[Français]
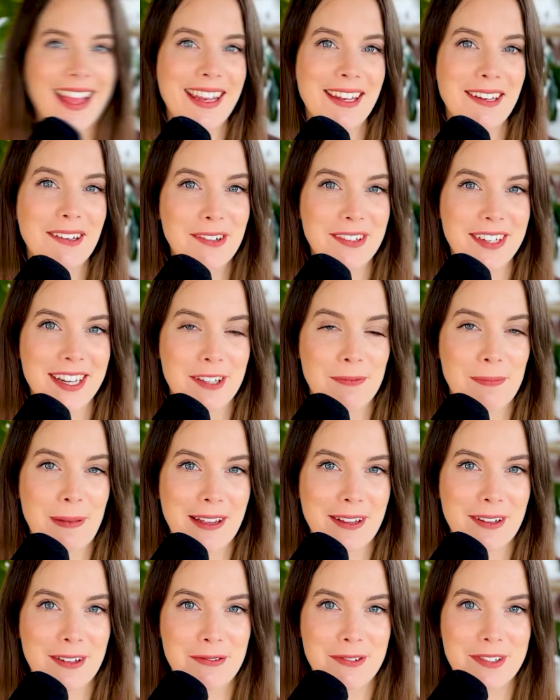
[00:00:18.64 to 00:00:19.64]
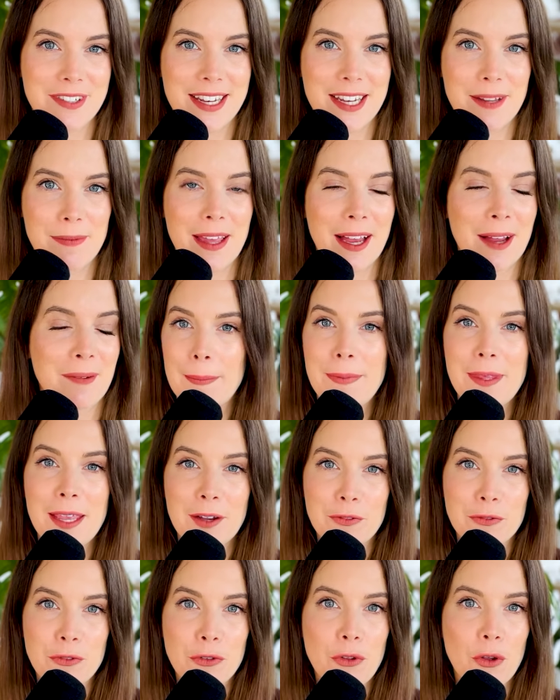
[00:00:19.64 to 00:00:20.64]
Hello, j'espère que vous allez bien.
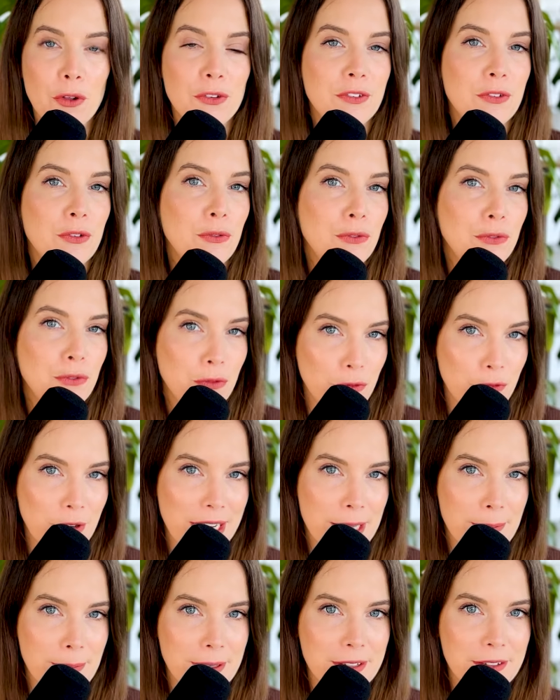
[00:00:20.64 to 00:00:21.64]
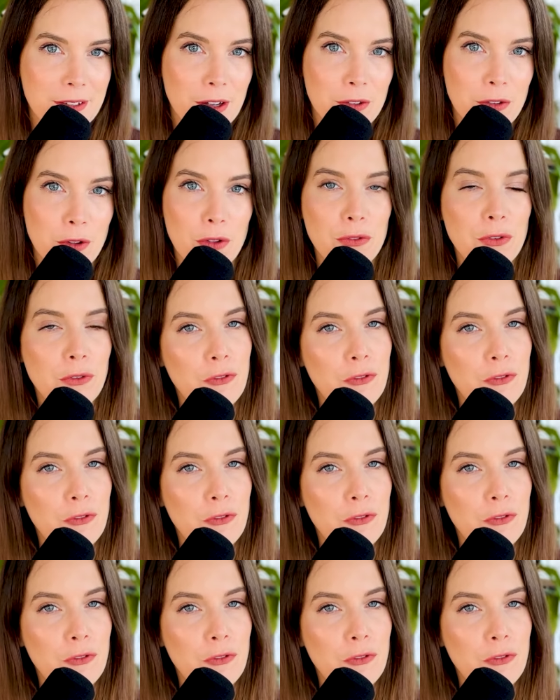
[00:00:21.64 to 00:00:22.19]
Bienvenue dans ce nouvel épisode du